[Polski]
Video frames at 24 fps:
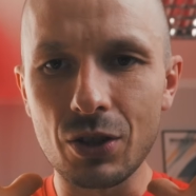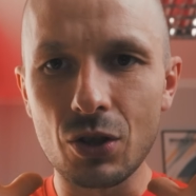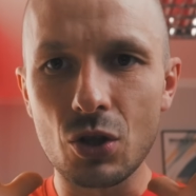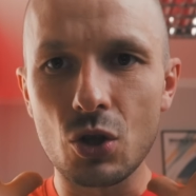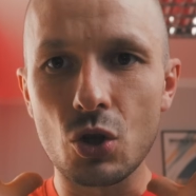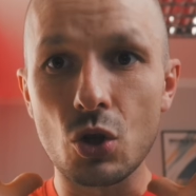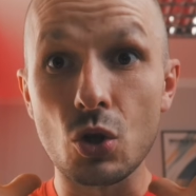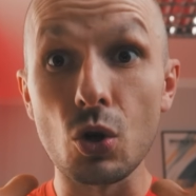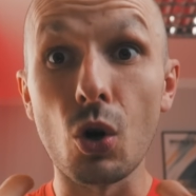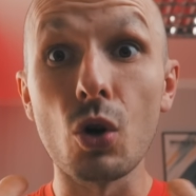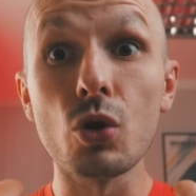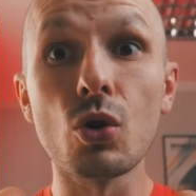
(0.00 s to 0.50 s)

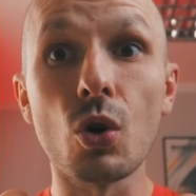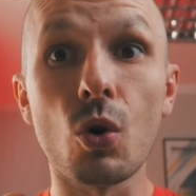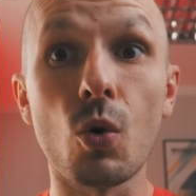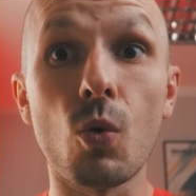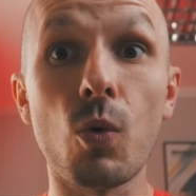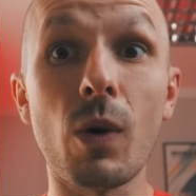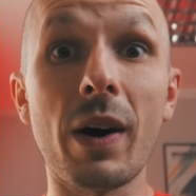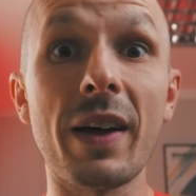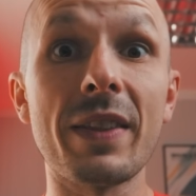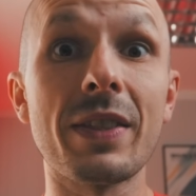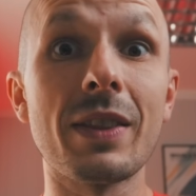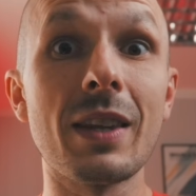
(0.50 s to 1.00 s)
co
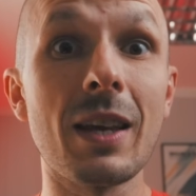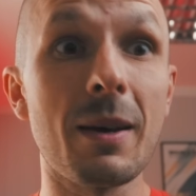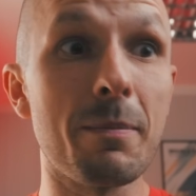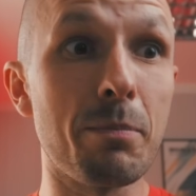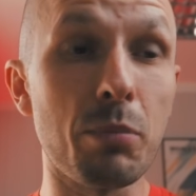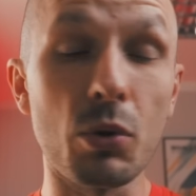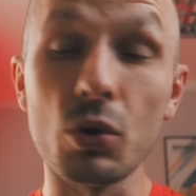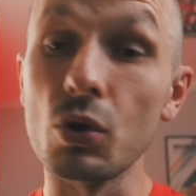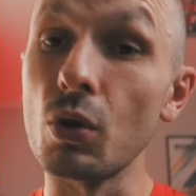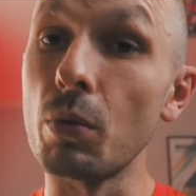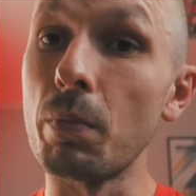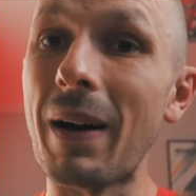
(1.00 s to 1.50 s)
dokładnie
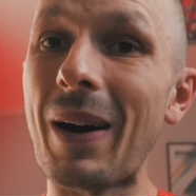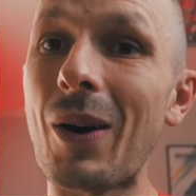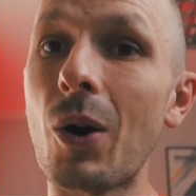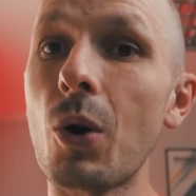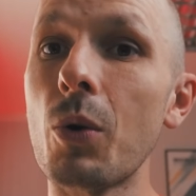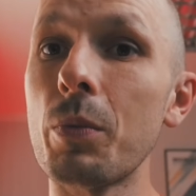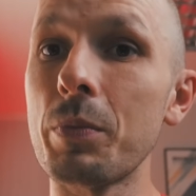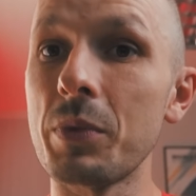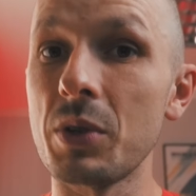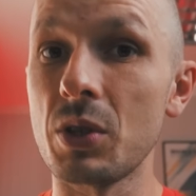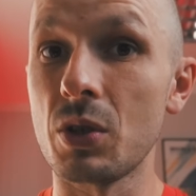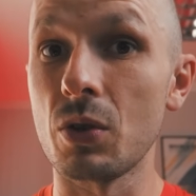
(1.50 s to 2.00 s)

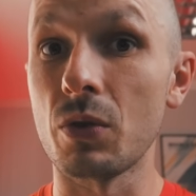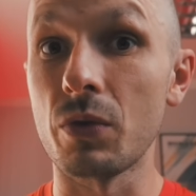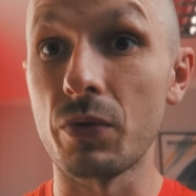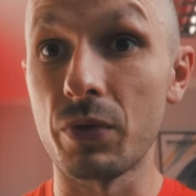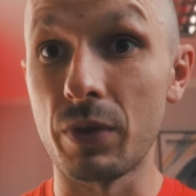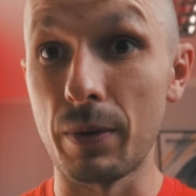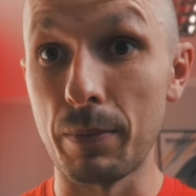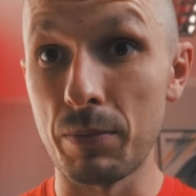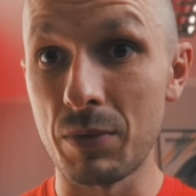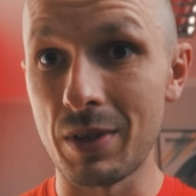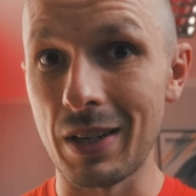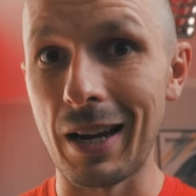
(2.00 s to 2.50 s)
podobało mi się w
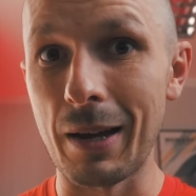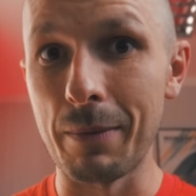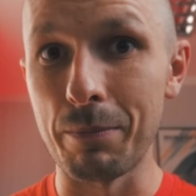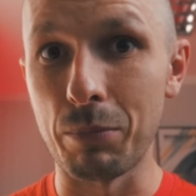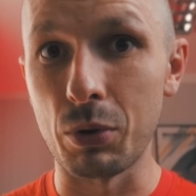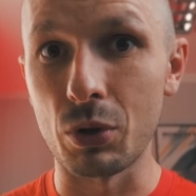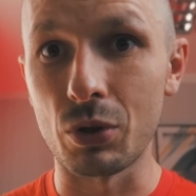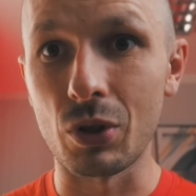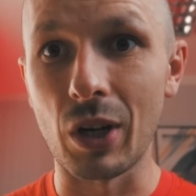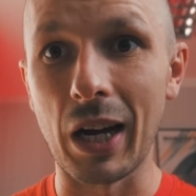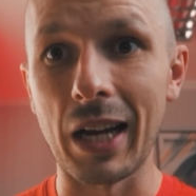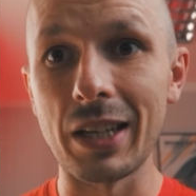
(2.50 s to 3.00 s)
tym całym
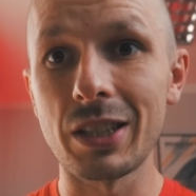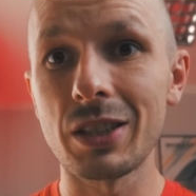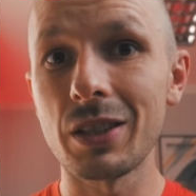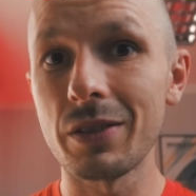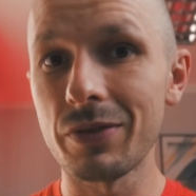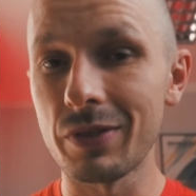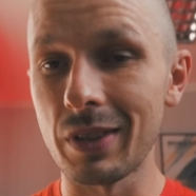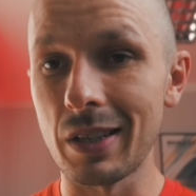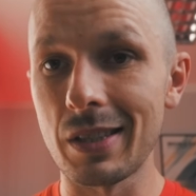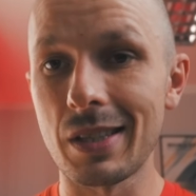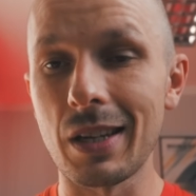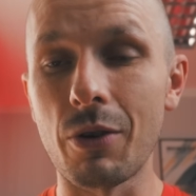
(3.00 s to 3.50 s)
podcaście,
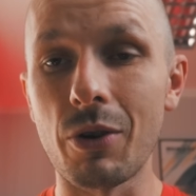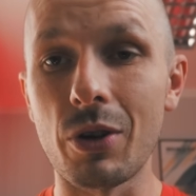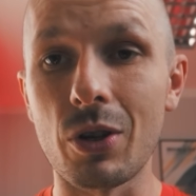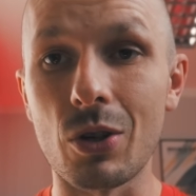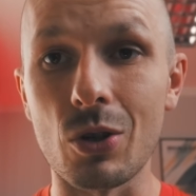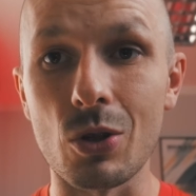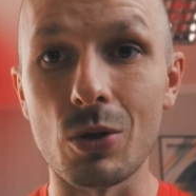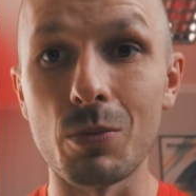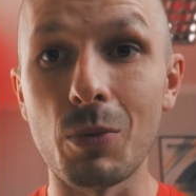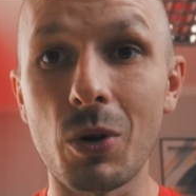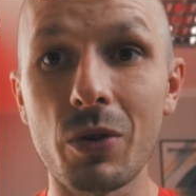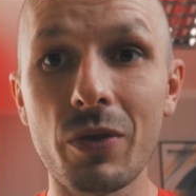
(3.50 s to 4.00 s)
w tej całej
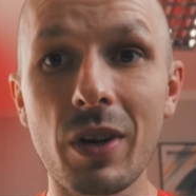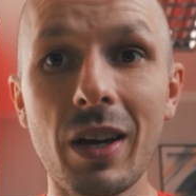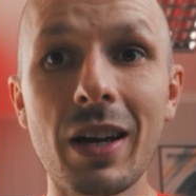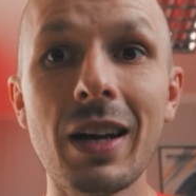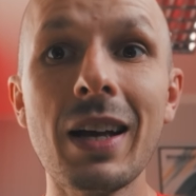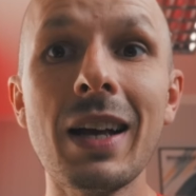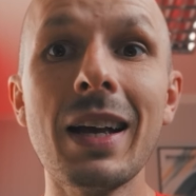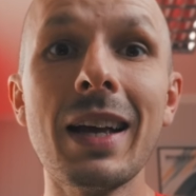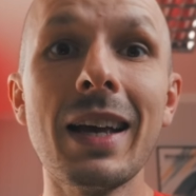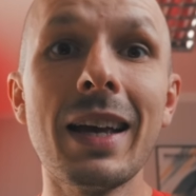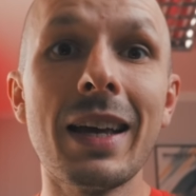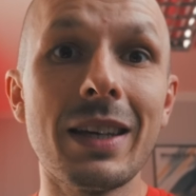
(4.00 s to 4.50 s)
rozmowie
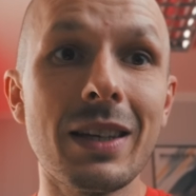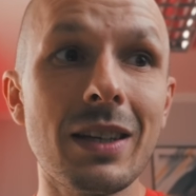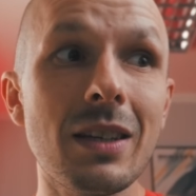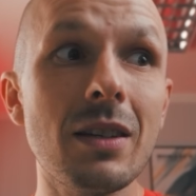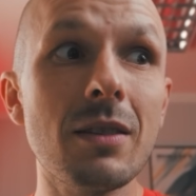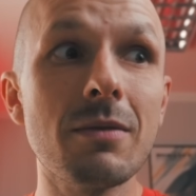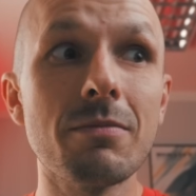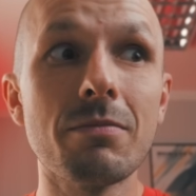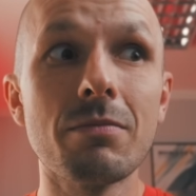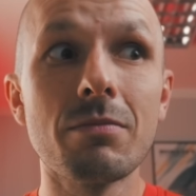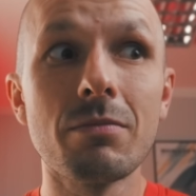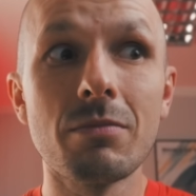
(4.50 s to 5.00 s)

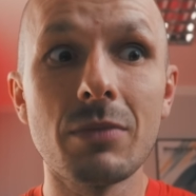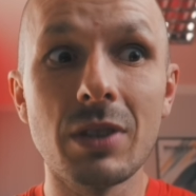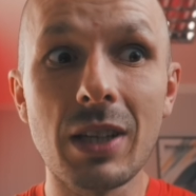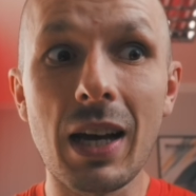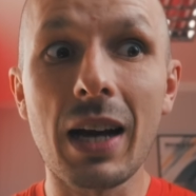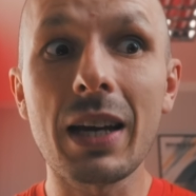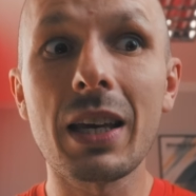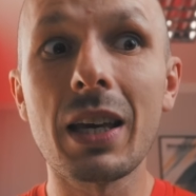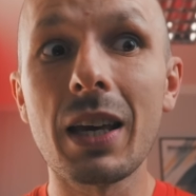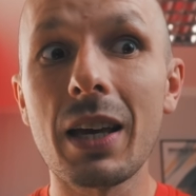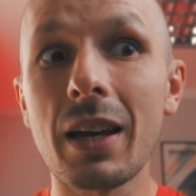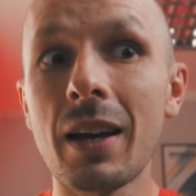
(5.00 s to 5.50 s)
i
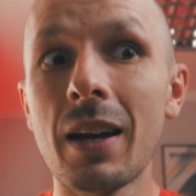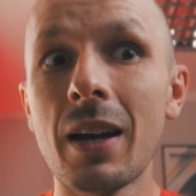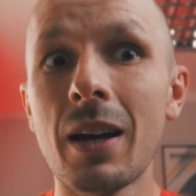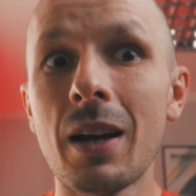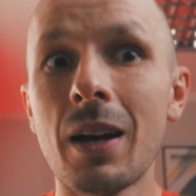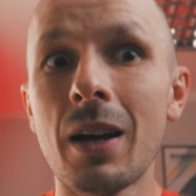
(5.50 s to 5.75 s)
jakie